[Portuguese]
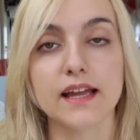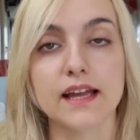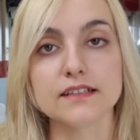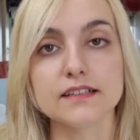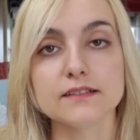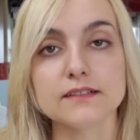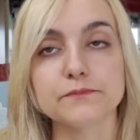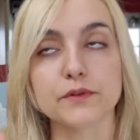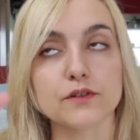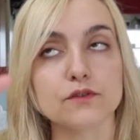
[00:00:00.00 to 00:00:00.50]

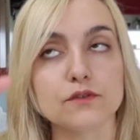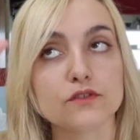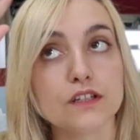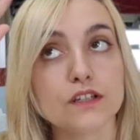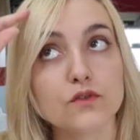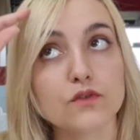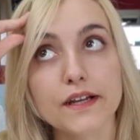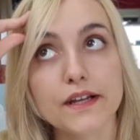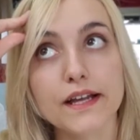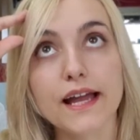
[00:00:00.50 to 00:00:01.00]
porque eu já tô
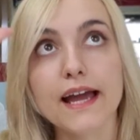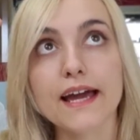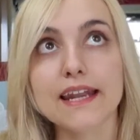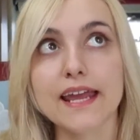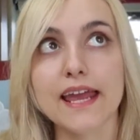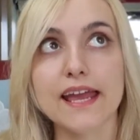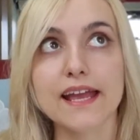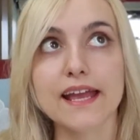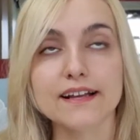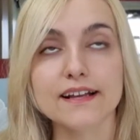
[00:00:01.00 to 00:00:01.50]

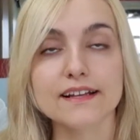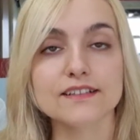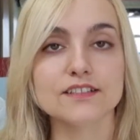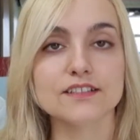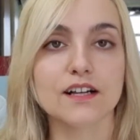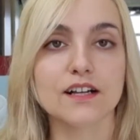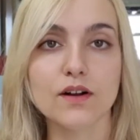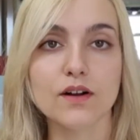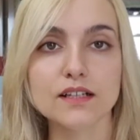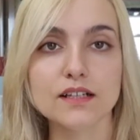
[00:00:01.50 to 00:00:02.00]
careca, já
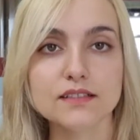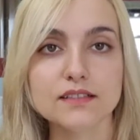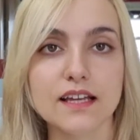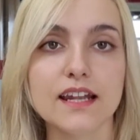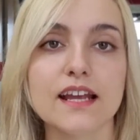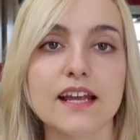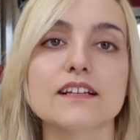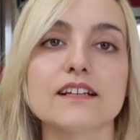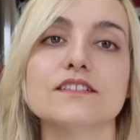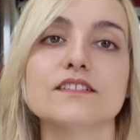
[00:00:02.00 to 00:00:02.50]
quase careca
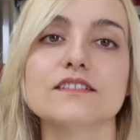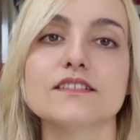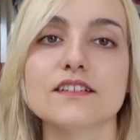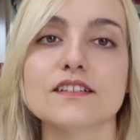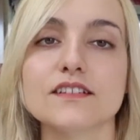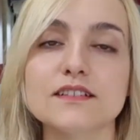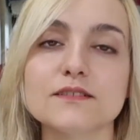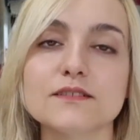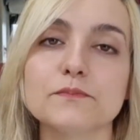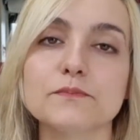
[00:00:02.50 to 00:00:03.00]
de tanto
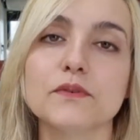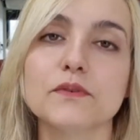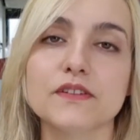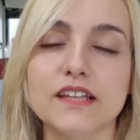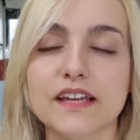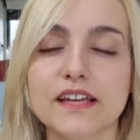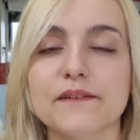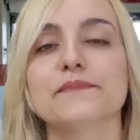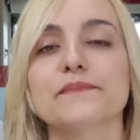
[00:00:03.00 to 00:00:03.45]
responder.